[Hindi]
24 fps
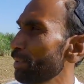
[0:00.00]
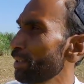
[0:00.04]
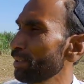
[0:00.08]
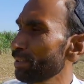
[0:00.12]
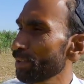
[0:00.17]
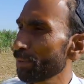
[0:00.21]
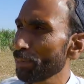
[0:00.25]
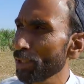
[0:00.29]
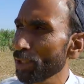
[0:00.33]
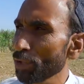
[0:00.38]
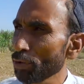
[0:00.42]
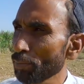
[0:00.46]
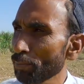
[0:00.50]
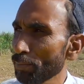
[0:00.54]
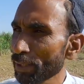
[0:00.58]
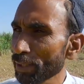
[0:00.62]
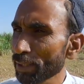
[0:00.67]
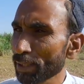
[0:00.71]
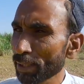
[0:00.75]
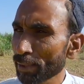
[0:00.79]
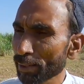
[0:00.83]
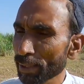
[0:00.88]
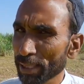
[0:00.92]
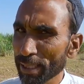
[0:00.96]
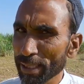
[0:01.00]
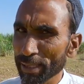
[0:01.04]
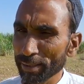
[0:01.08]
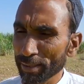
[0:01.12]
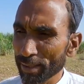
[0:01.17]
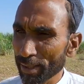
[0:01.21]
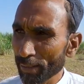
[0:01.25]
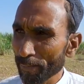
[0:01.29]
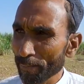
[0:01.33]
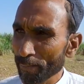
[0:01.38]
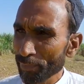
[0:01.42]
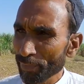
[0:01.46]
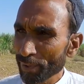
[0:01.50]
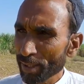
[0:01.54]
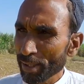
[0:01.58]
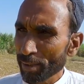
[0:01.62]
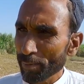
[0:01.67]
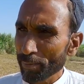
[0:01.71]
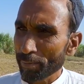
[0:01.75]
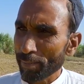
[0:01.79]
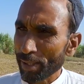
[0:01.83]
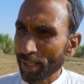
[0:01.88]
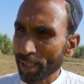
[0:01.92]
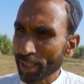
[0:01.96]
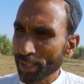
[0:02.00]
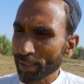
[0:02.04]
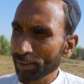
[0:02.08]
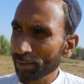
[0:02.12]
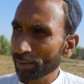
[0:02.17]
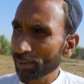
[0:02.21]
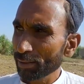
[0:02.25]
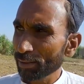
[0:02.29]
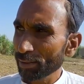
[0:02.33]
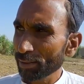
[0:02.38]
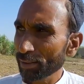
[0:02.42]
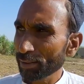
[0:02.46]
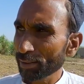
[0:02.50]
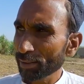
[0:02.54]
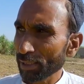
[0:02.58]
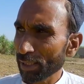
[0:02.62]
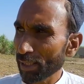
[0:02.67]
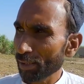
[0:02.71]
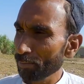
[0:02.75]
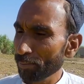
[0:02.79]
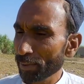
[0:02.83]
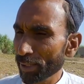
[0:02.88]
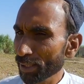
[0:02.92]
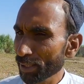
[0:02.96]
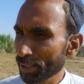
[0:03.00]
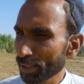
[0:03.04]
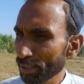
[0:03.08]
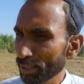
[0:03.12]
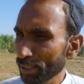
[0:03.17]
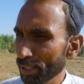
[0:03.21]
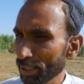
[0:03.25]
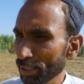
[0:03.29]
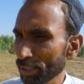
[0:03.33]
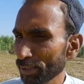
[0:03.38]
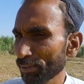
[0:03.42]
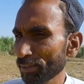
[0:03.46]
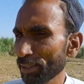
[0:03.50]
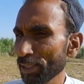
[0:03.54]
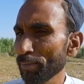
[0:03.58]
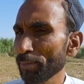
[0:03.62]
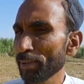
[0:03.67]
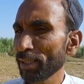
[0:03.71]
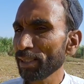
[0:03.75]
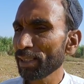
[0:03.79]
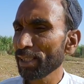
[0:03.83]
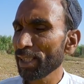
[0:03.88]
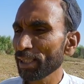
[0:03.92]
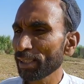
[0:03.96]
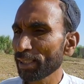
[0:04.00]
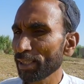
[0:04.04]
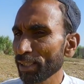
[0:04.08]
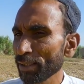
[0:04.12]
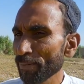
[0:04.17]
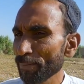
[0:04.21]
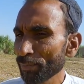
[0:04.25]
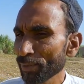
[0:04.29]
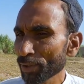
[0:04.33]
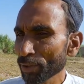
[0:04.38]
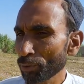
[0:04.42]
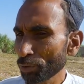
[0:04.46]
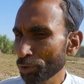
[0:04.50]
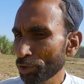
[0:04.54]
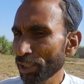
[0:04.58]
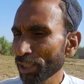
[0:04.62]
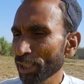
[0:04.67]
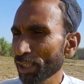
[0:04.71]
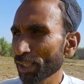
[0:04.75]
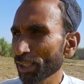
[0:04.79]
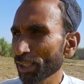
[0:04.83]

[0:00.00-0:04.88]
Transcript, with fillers: अपने ज़मीनों पे घर के अंदर हाँ। भाग चल फिर के ये सही बन जाते हैं खुशी